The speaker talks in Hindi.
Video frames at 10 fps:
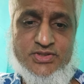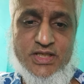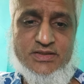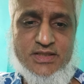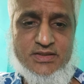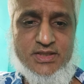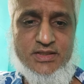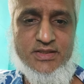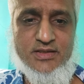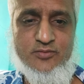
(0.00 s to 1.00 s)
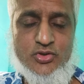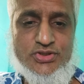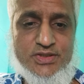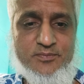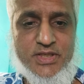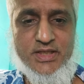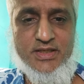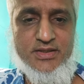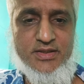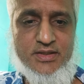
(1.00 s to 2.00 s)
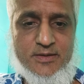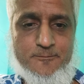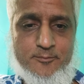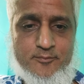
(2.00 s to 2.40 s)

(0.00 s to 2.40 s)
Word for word: जैसा चाहिए वो चिप बना के देगा